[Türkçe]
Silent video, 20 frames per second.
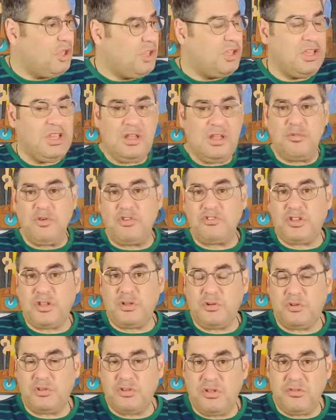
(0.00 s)
Yine bir özel
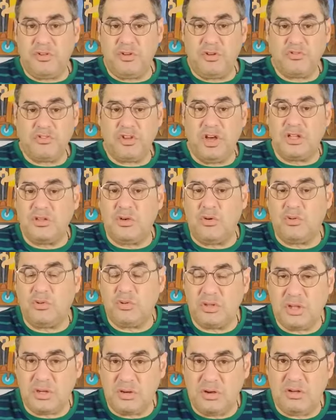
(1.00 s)
okula veriyorsun.
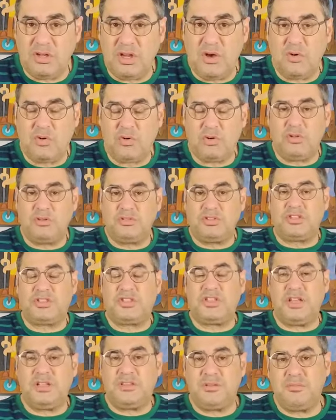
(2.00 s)
Anaokulları öyle, okul öncesi
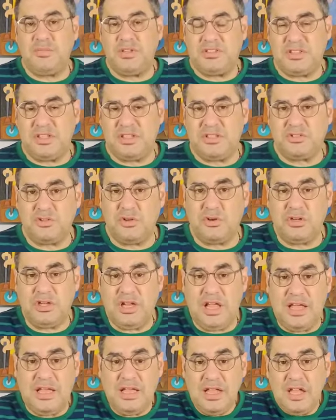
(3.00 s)
eğitim meselesi
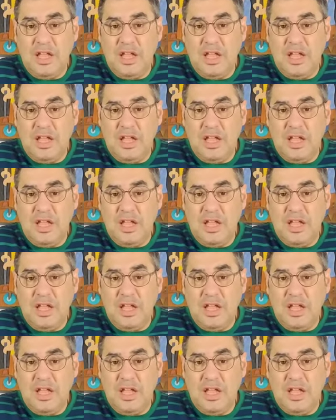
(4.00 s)
öyle.